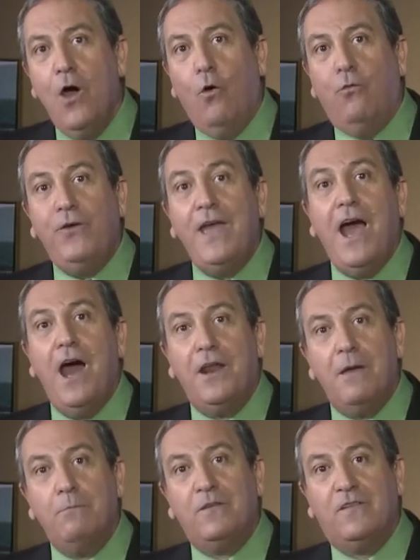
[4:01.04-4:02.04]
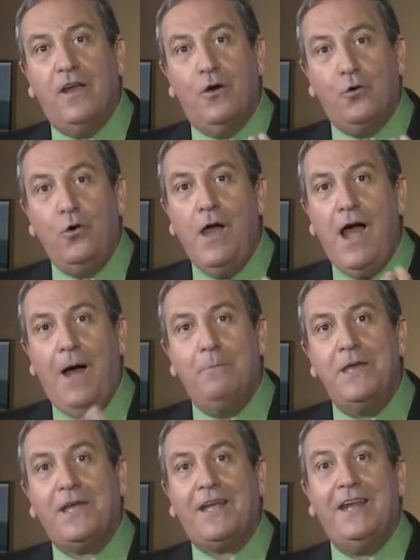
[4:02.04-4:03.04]
وفيها رمز روحي
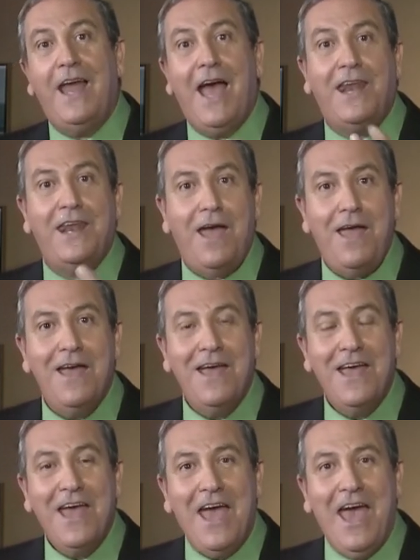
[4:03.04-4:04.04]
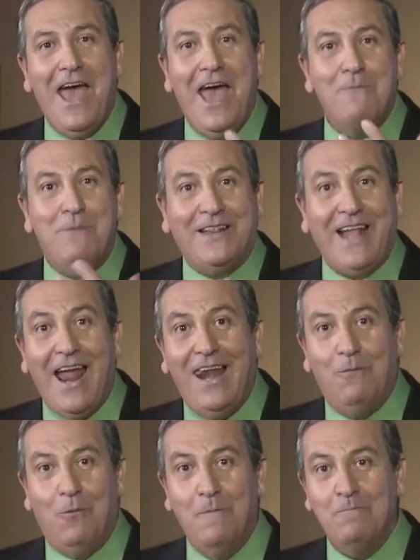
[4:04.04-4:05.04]
عميق اللي أنا آه،
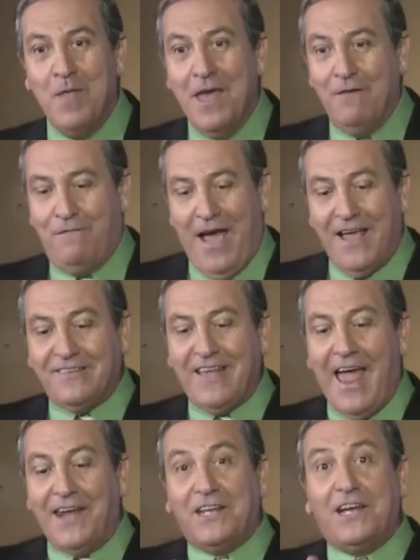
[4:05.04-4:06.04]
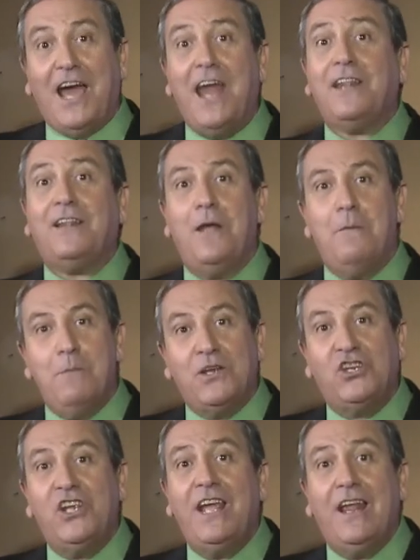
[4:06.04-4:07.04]
بتعلمه فإذا أنكرت
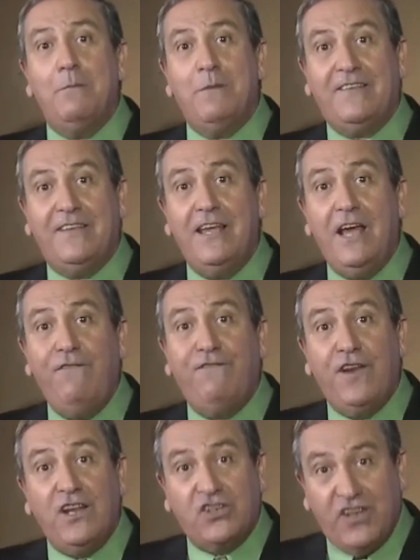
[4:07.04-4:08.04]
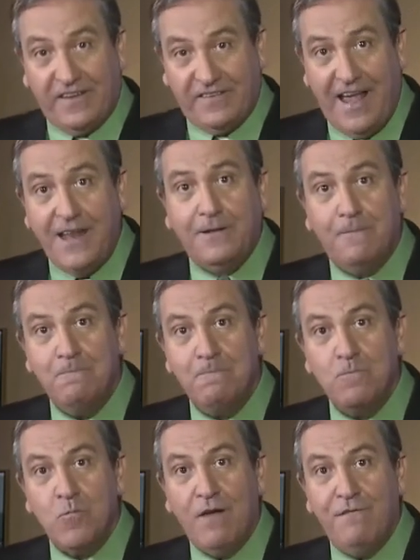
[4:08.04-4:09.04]
مجيء المسيح في الجسد
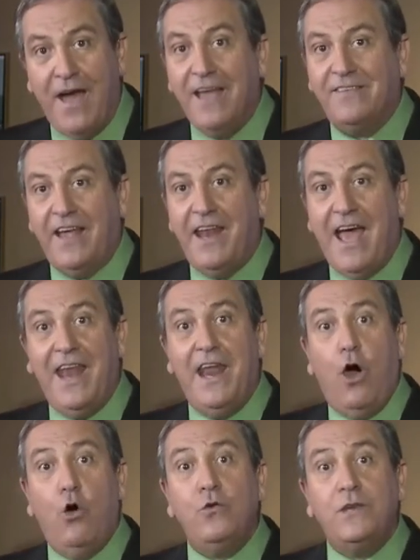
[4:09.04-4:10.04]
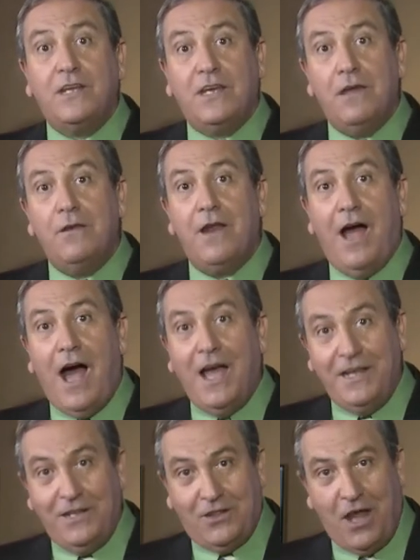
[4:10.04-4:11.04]
فإذا أنا أنكر
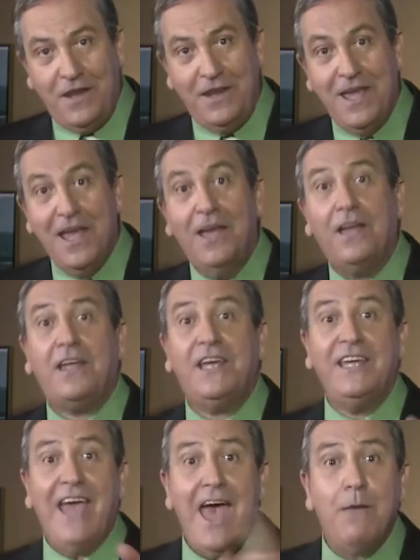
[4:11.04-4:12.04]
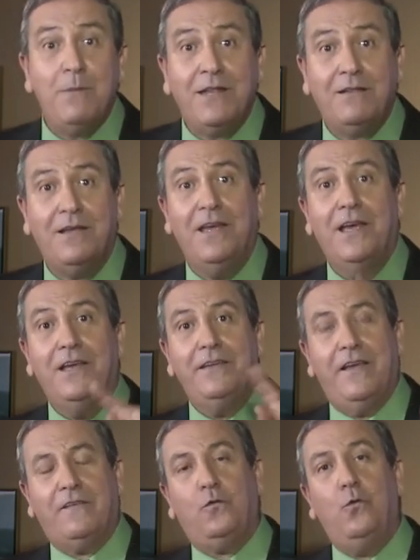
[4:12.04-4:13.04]
أيضا قيامة
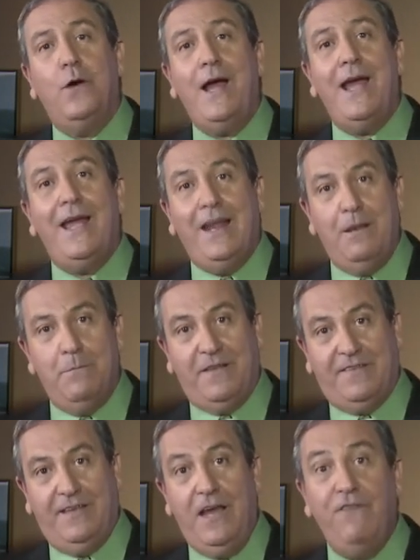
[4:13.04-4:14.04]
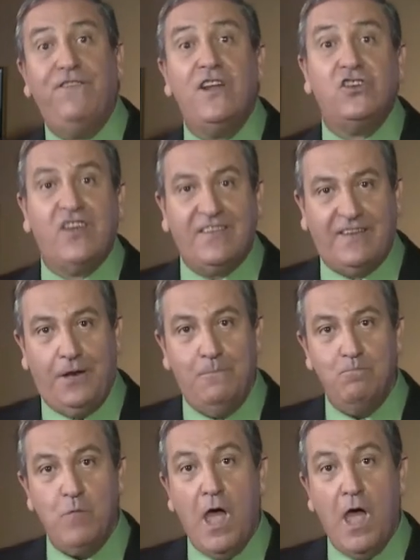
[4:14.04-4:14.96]
يسوع المسيح في الجسد